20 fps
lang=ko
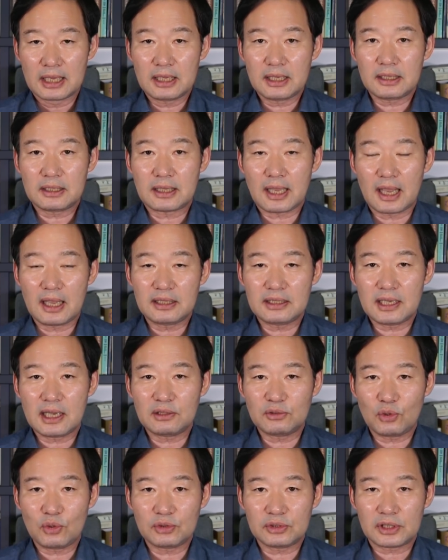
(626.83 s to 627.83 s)
이
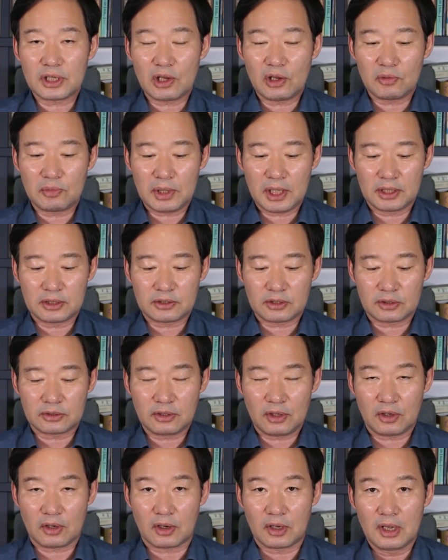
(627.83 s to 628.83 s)
대장동 사업에
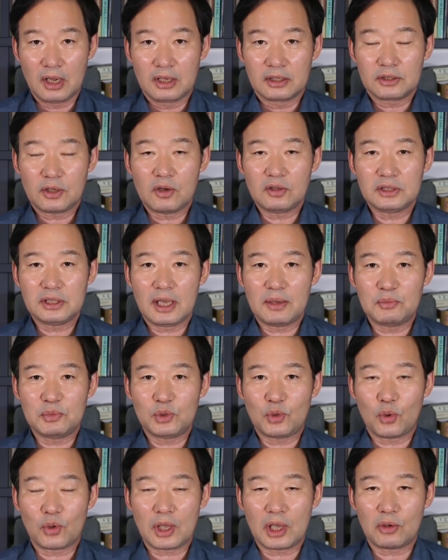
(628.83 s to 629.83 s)
있어서 성남
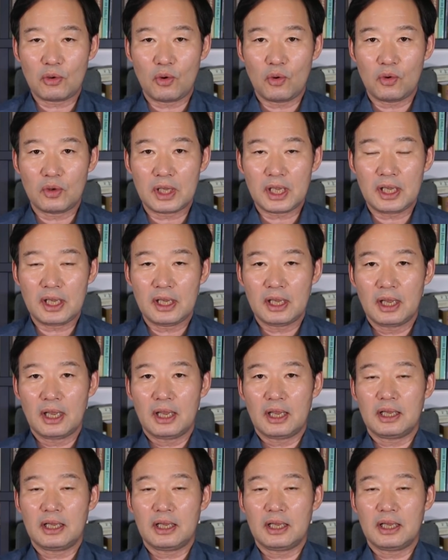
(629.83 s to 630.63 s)
도계공이